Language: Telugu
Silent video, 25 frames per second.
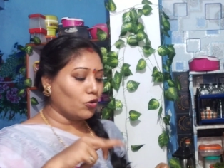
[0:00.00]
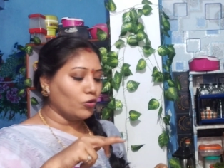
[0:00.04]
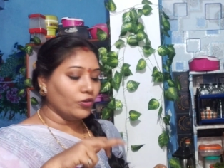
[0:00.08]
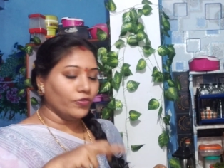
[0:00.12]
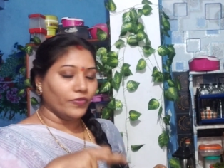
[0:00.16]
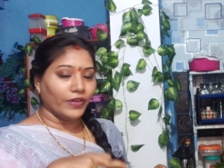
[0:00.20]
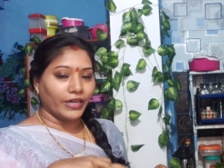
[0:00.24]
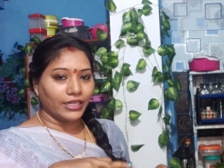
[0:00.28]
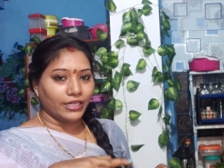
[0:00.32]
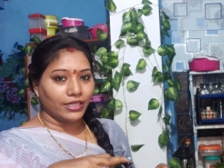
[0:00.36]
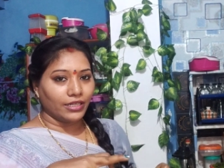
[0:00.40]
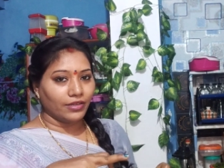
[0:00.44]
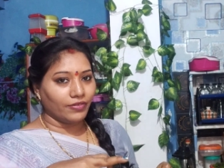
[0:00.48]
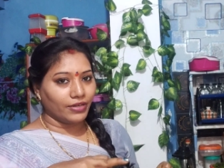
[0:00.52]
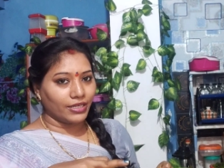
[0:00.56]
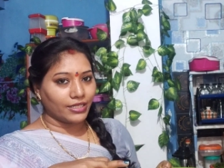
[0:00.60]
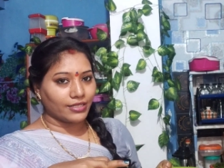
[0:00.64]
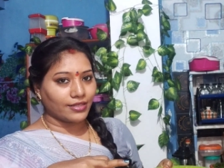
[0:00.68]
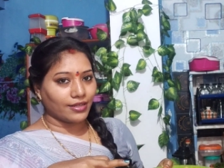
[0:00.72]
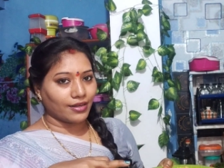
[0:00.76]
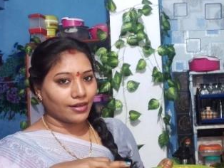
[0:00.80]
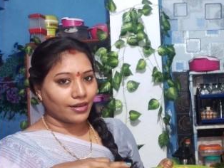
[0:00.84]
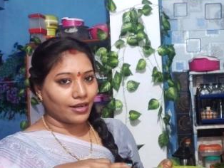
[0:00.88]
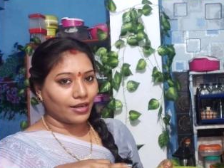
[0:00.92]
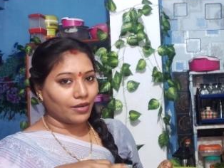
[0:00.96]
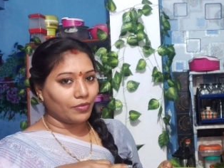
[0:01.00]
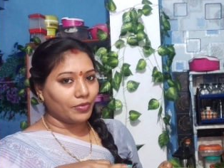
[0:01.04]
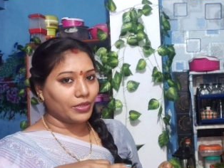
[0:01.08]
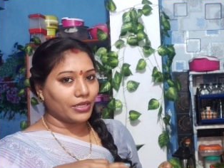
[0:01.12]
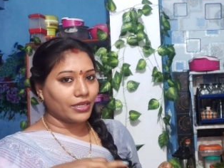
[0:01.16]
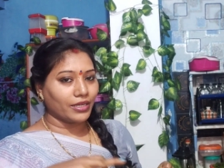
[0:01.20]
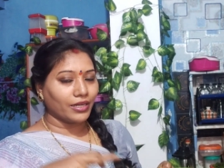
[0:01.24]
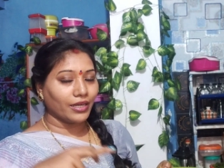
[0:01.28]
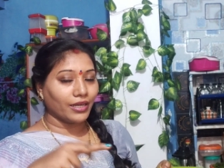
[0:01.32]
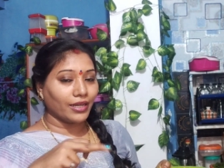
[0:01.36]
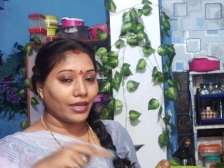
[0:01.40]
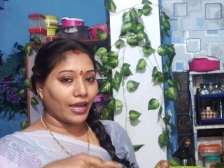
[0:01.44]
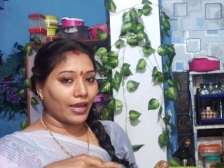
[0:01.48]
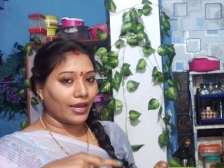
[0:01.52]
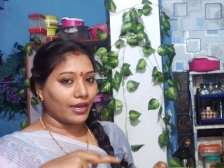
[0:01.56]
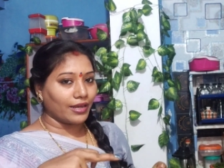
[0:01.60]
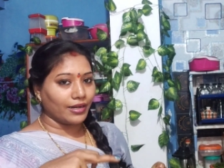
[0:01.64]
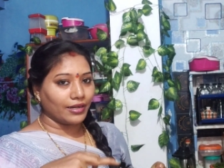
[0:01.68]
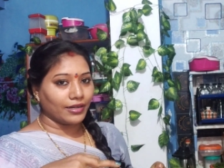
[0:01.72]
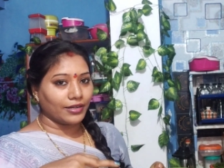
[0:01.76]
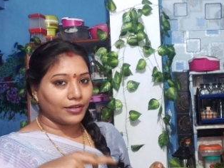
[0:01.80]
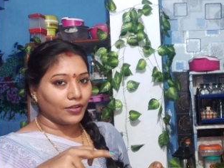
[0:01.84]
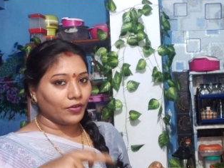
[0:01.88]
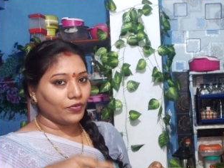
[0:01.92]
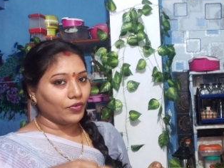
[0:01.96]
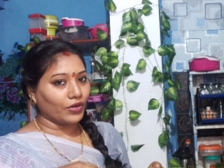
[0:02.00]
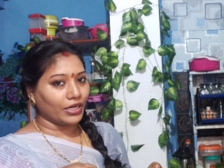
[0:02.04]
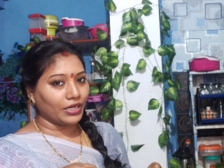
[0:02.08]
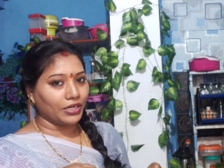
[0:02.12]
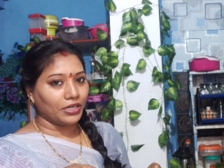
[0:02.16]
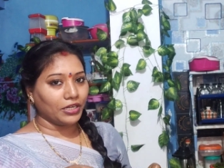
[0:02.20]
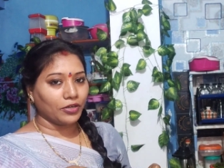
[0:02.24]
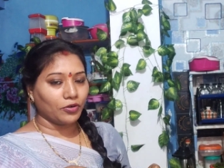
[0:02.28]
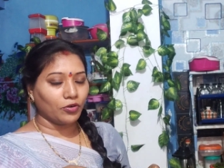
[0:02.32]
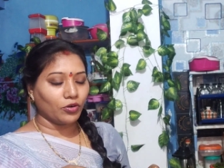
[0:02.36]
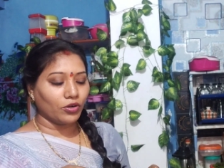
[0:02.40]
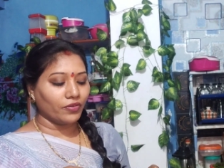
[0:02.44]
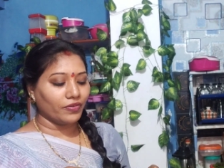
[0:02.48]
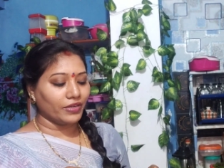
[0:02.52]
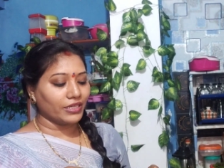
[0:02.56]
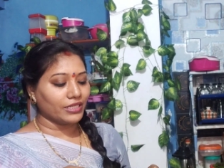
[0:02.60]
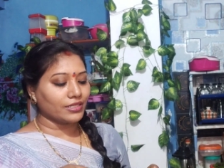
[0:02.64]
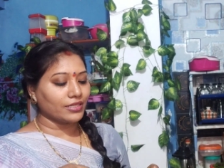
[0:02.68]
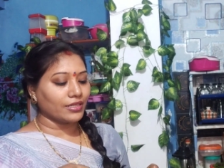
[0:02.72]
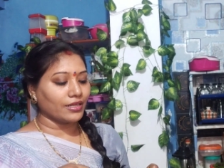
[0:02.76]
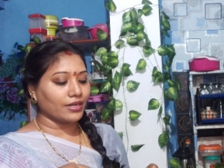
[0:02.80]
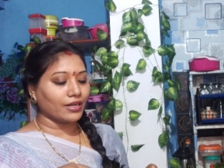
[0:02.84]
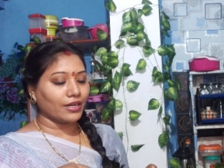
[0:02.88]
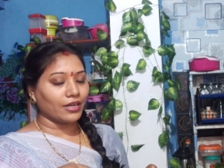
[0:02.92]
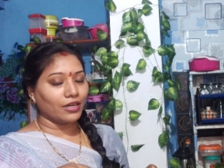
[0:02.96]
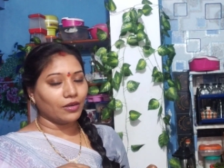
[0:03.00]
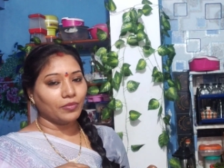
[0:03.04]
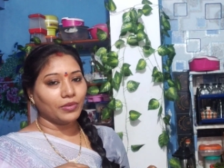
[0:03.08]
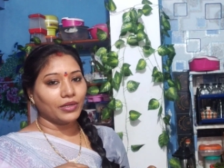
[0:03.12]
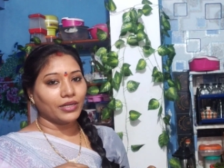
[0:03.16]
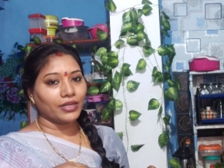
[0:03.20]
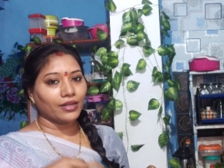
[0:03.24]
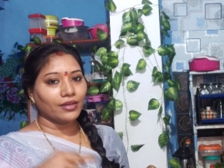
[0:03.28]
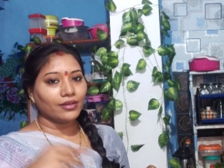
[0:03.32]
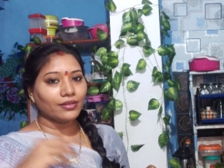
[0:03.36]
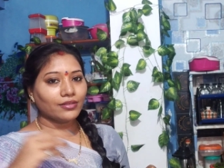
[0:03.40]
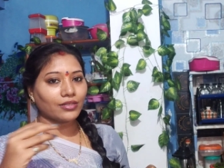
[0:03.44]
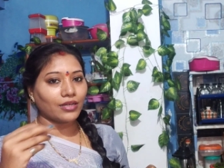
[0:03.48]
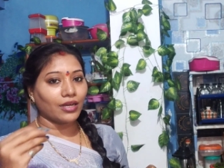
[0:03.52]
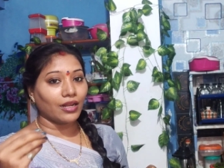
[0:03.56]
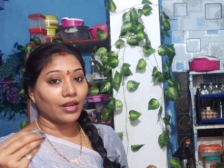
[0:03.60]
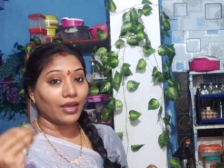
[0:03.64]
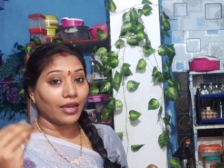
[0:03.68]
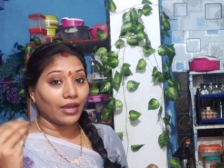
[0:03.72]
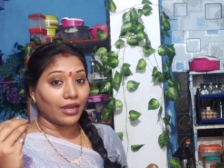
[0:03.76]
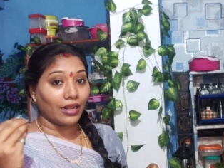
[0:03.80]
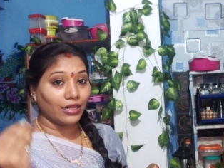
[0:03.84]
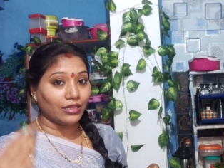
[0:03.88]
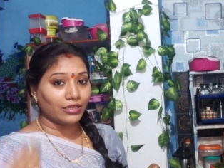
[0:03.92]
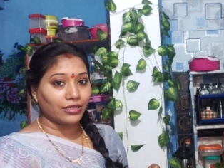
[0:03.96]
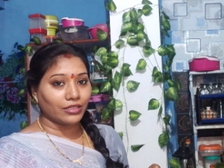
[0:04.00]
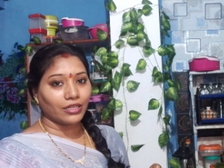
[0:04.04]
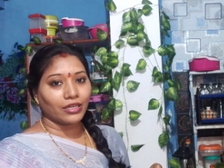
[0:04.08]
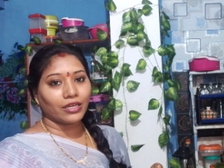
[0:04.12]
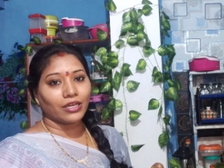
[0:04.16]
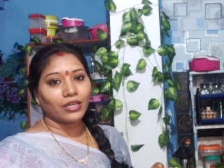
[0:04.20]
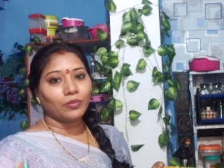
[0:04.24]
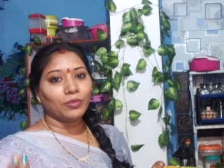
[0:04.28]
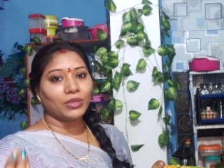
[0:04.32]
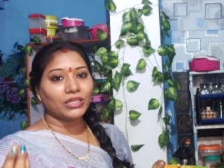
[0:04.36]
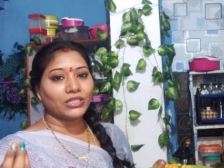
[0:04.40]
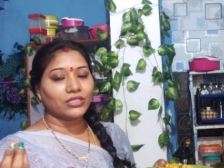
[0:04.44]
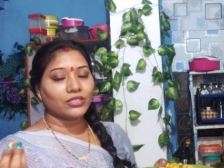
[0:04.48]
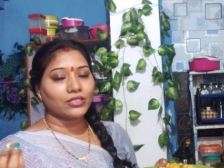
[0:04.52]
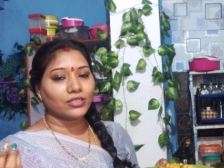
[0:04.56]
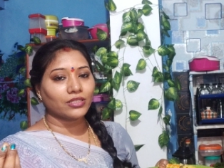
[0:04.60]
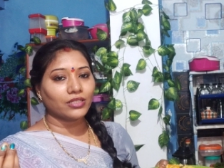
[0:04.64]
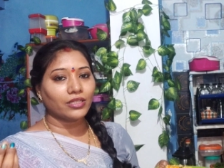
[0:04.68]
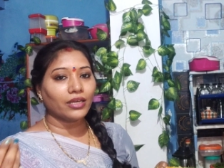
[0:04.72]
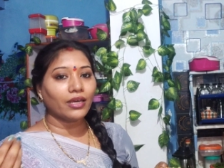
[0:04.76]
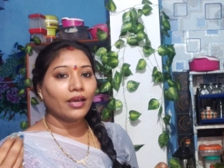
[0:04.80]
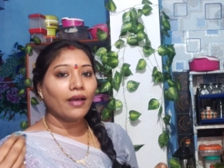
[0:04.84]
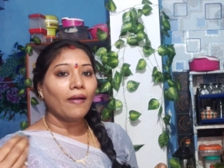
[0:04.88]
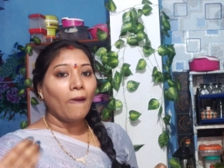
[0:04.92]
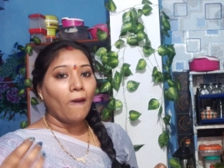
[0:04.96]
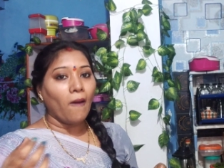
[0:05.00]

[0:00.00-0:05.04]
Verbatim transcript: ఆలు ఇవన్నీ వేసాను కాబట్టి క్యారెట్ ఇవన్నీ కూడా వేసాను కాబట్టి చాలా హెల్త్కి మంచిది